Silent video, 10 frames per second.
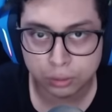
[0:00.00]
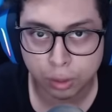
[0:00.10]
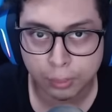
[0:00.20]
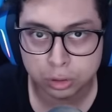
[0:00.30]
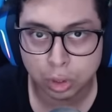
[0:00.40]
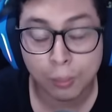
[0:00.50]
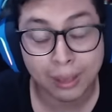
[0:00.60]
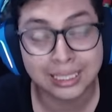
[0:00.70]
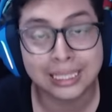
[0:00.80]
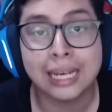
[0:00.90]
información,
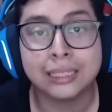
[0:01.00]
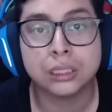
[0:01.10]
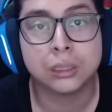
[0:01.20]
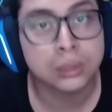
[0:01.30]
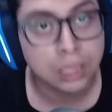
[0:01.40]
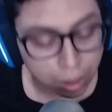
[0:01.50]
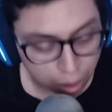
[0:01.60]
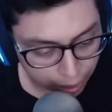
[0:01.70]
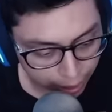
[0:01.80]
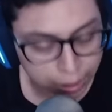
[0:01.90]
más análisis,
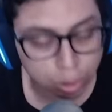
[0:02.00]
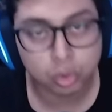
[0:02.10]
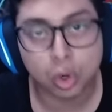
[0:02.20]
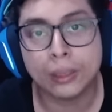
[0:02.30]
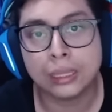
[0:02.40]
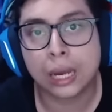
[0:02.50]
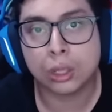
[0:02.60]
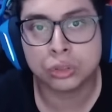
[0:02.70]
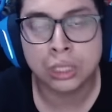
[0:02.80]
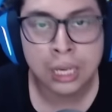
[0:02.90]
leyendo sus
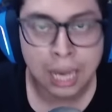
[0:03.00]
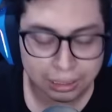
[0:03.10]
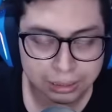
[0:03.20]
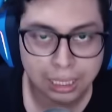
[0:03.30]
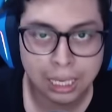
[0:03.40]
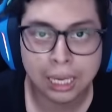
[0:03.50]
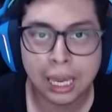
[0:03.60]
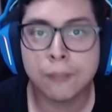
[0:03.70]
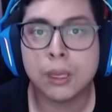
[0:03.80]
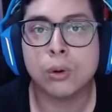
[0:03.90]
comentarios. Así que
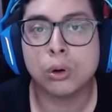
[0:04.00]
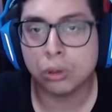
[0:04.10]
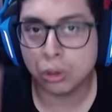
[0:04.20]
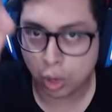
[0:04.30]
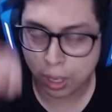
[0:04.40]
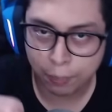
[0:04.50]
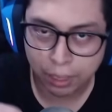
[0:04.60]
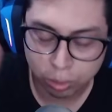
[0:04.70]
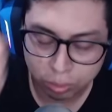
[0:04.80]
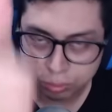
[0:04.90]
en vivo los
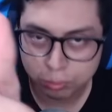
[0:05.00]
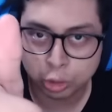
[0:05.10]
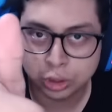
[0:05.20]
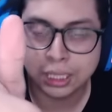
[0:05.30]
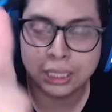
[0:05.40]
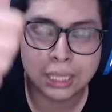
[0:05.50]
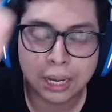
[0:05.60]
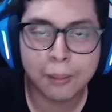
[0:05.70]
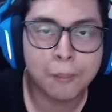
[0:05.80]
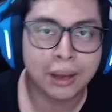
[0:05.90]
espero. 8 y
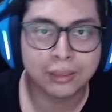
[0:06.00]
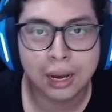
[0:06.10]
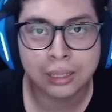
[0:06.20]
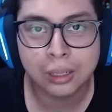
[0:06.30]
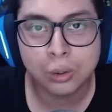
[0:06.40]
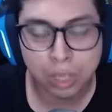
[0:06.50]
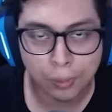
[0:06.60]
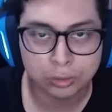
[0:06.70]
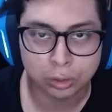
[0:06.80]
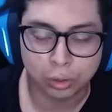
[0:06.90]
30, más tarde, un
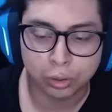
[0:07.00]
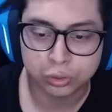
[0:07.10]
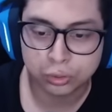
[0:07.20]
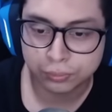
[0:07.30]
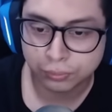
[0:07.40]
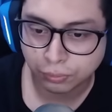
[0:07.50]
abrazo a todos.